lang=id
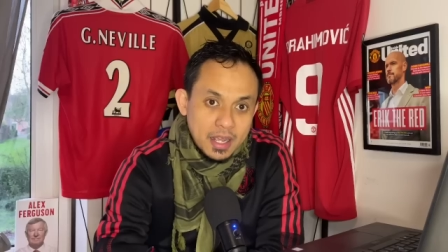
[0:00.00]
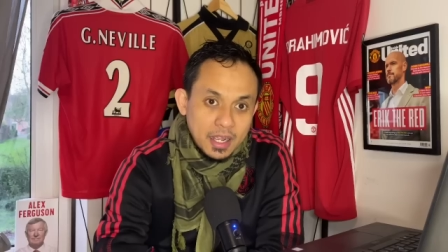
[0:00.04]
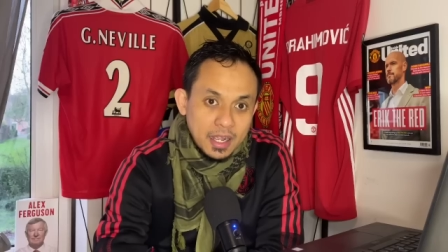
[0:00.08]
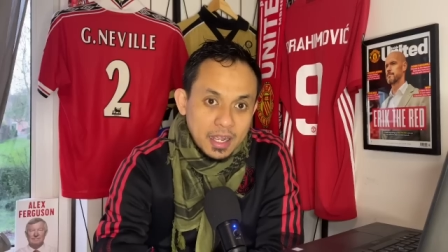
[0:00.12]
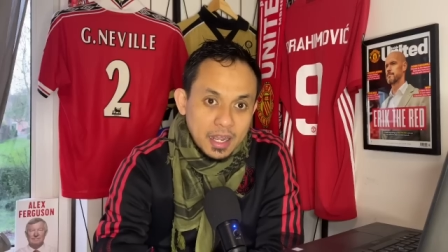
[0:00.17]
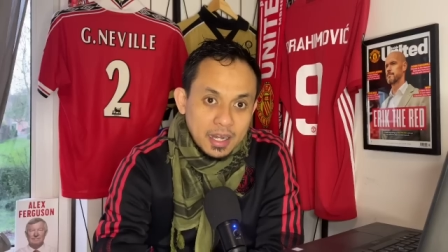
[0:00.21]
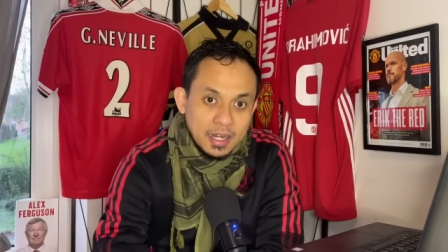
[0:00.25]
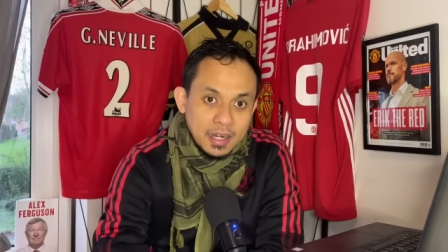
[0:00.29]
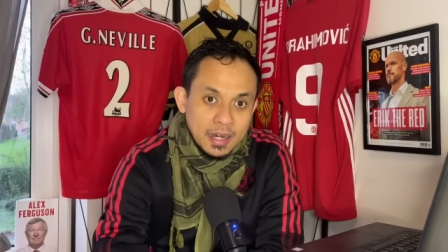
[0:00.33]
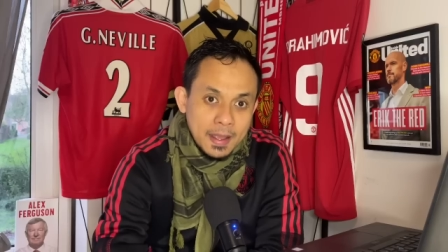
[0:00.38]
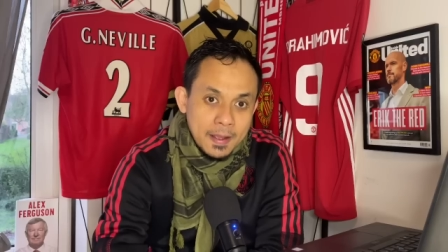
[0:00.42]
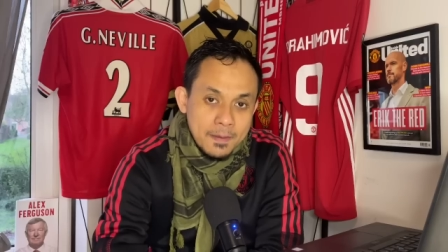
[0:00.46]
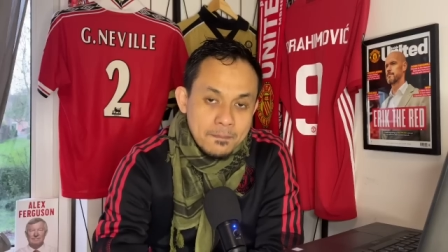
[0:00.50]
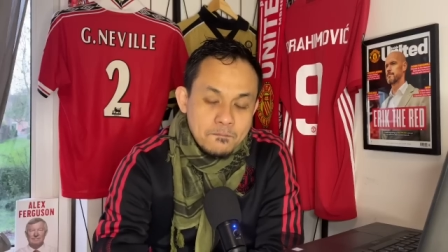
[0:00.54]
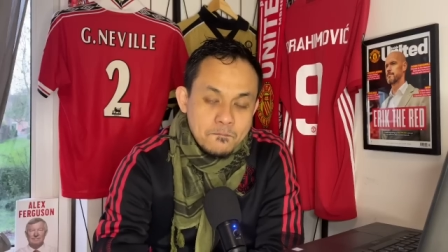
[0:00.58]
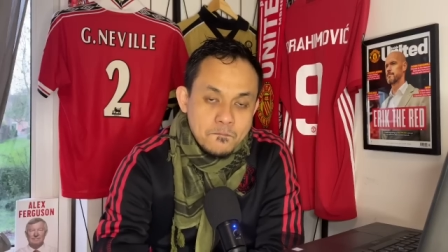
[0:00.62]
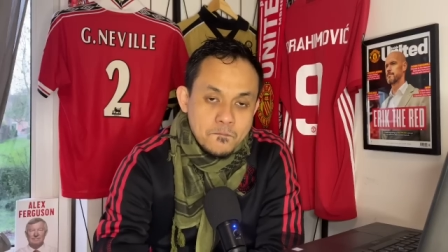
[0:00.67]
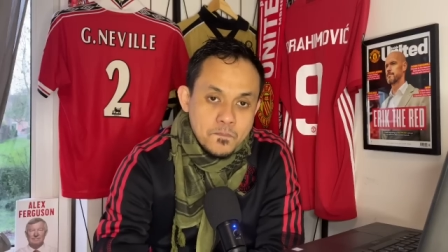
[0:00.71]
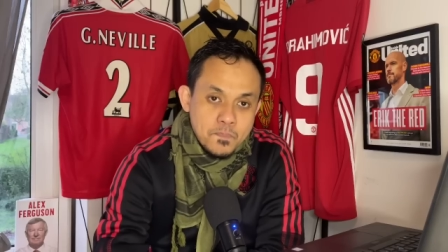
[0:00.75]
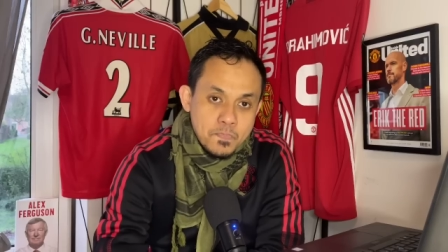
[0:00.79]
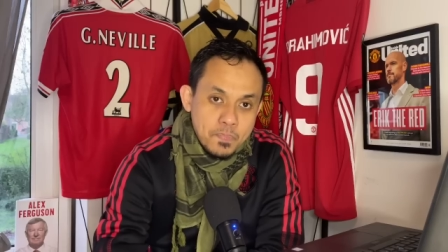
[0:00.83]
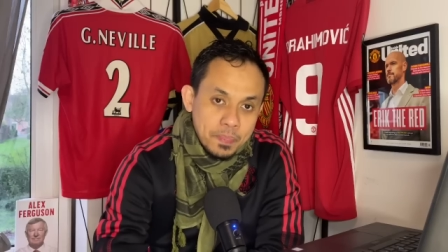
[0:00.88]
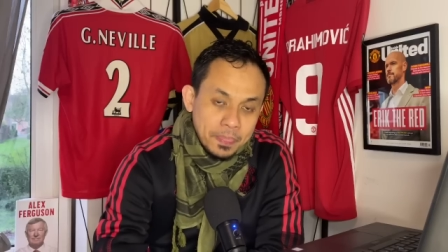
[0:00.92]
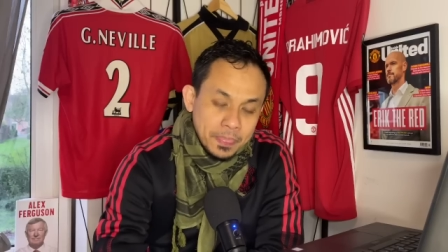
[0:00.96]
karena
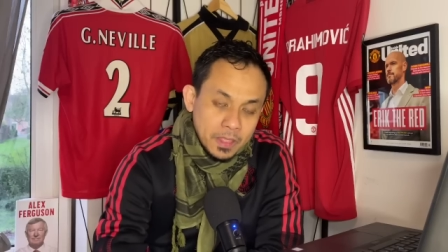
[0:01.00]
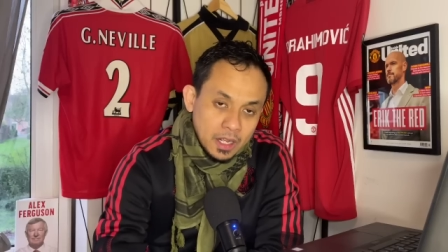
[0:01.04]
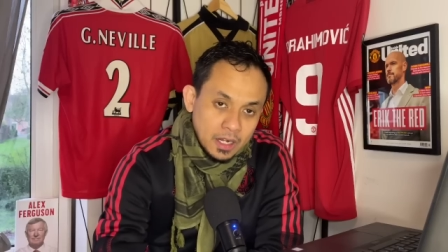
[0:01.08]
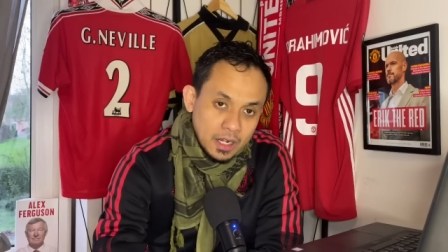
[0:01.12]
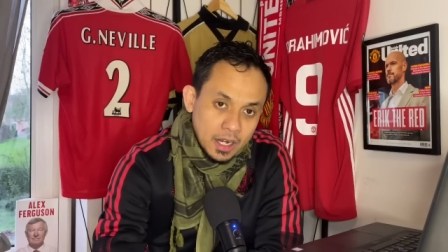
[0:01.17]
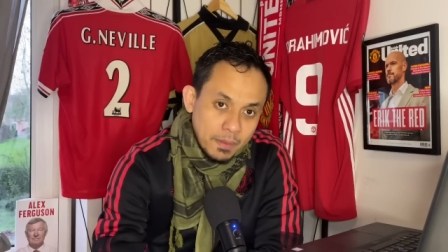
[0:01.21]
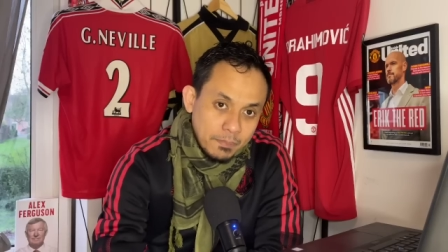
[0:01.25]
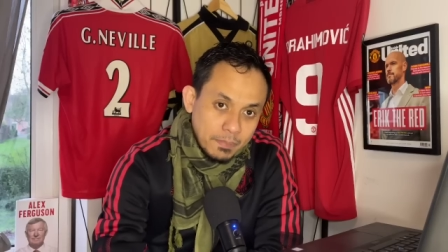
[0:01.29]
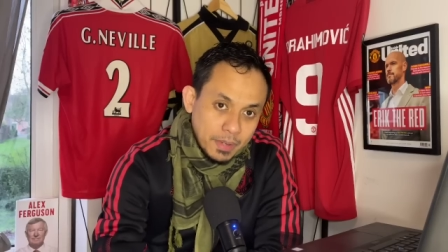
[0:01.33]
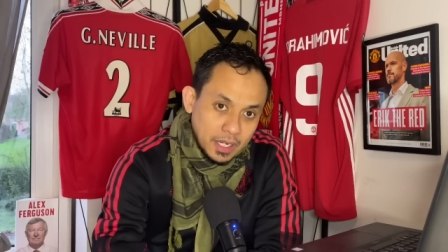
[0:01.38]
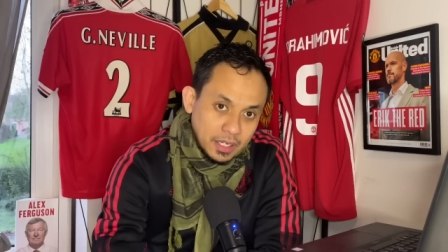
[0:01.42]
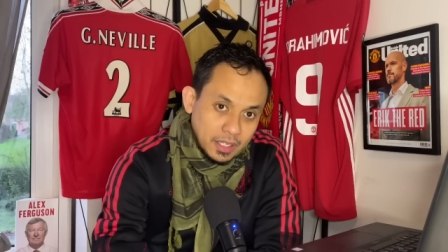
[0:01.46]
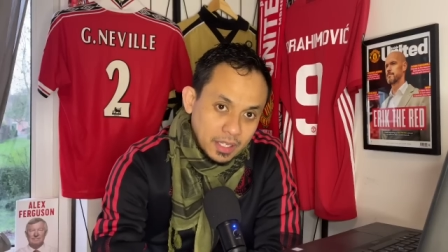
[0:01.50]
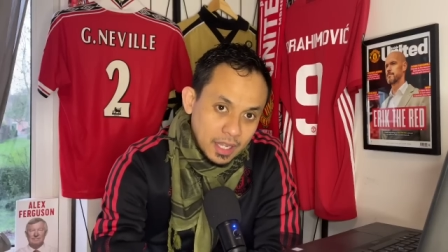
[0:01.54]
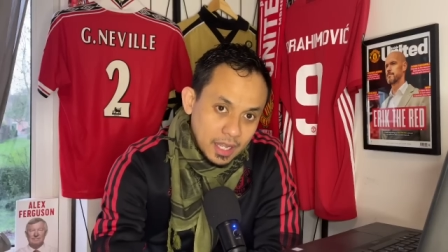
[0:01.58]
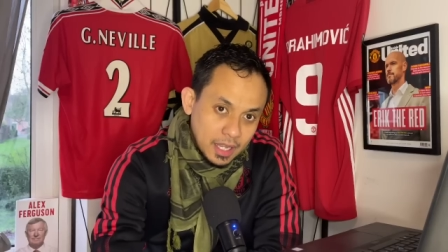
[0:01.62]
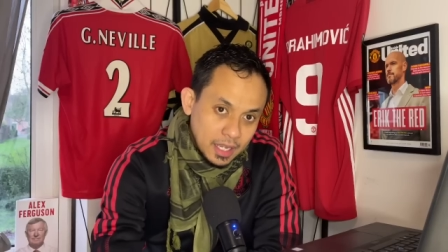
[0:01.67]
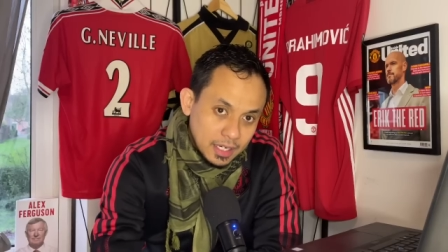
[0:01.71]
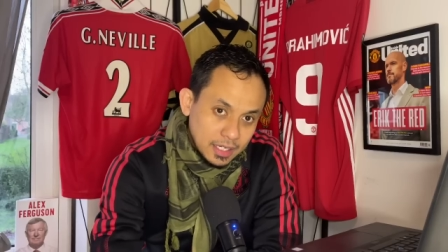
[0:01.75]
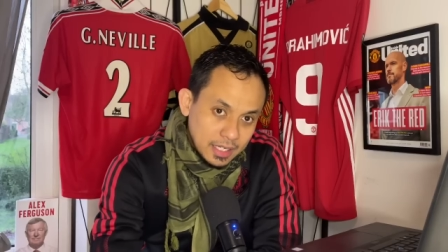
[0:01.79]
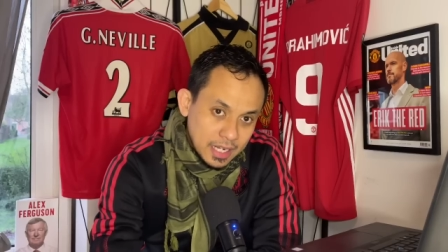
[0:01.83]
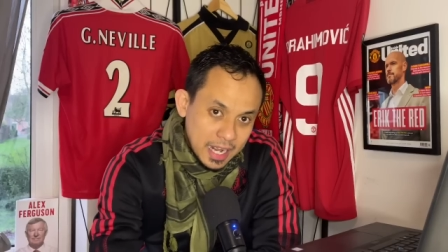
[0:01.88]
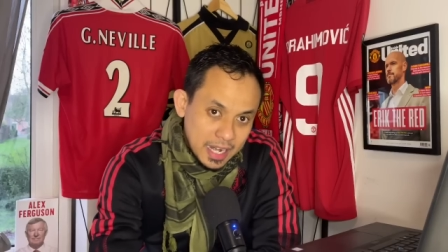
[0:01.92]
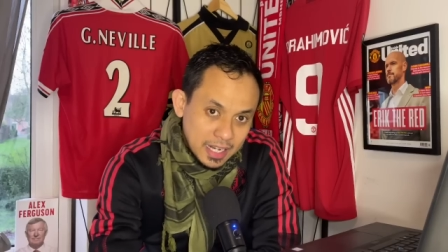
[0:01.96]

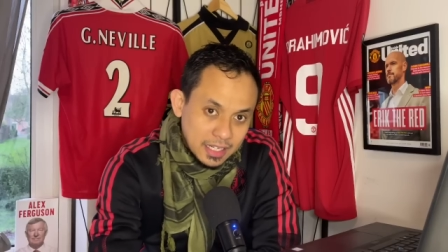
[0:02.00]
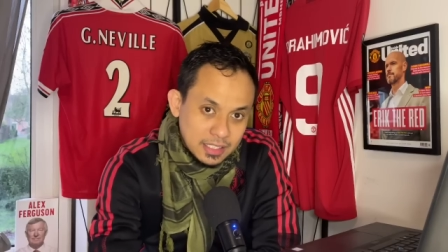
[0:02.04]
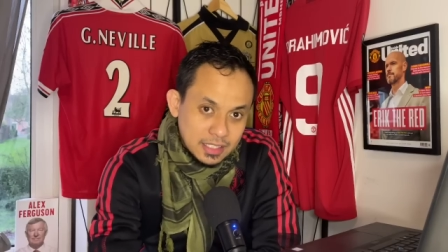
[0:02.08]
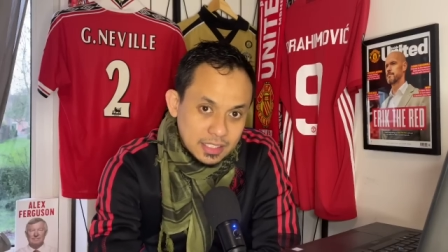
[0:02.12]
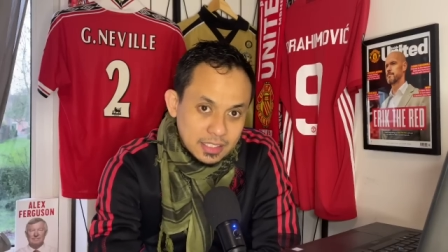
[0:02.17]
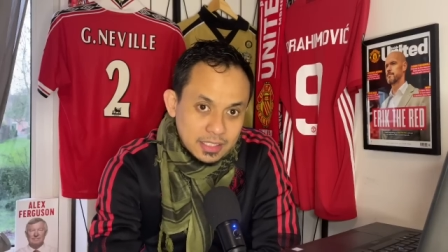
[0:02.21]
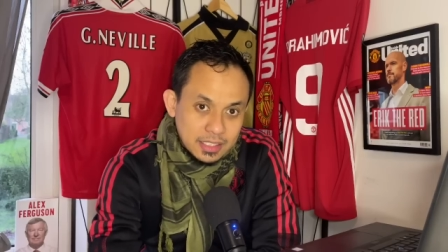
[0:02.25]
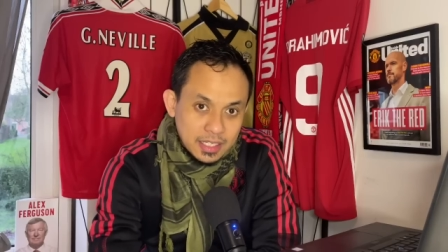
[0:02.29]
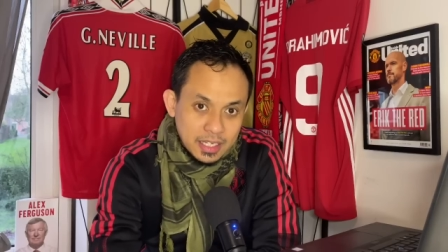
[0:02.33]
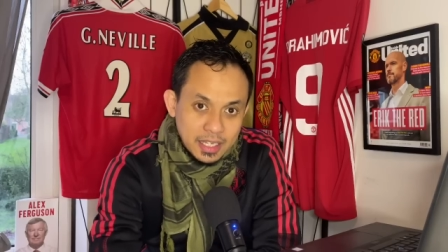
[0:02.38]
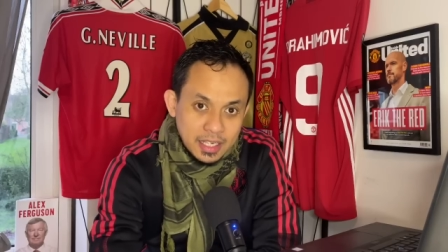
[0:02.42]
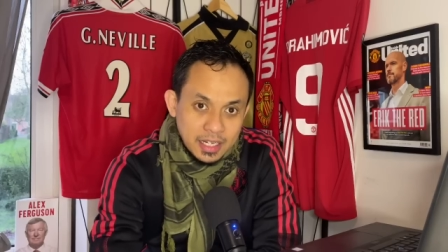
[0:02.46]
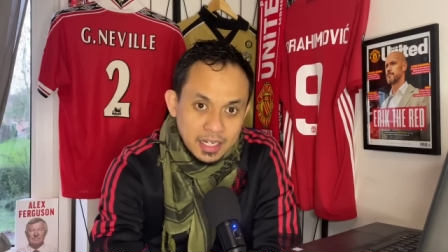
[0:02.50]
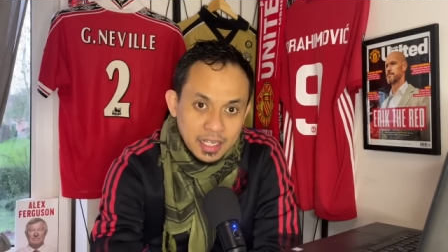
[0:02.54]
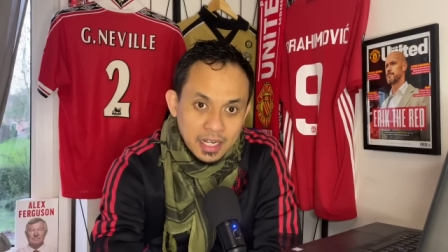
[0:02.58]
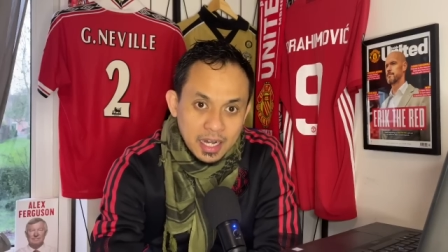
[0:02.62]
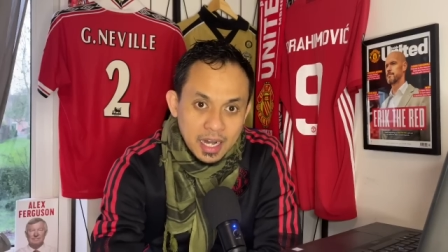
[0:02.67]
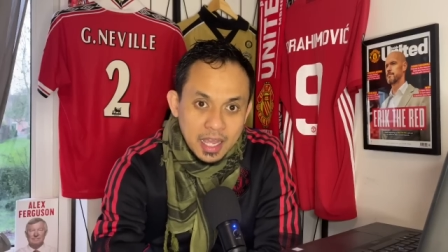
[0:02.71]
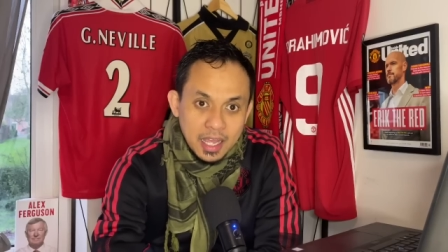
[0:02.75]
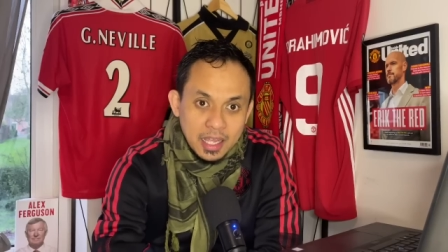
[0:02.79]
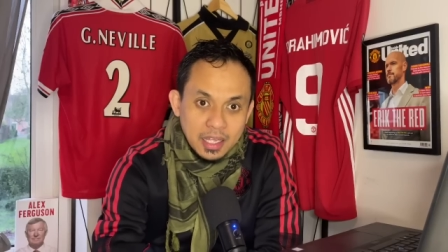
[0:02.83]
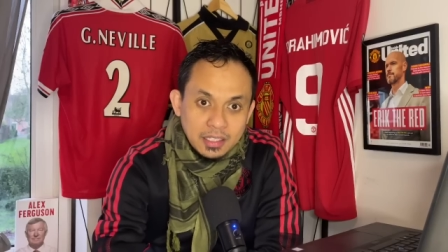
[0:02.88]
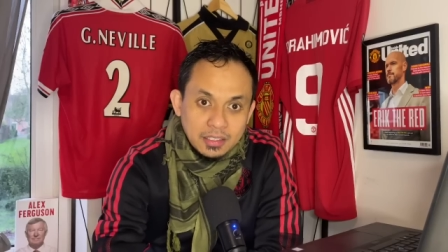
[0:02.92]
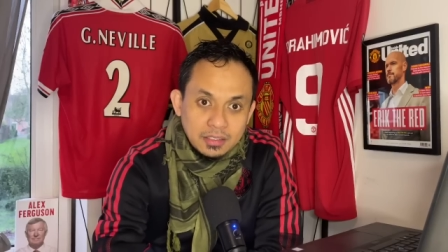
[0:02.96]
nampaknya dari sisi
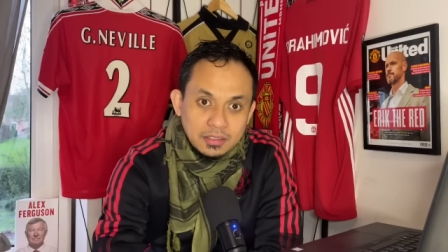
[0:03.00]
inilah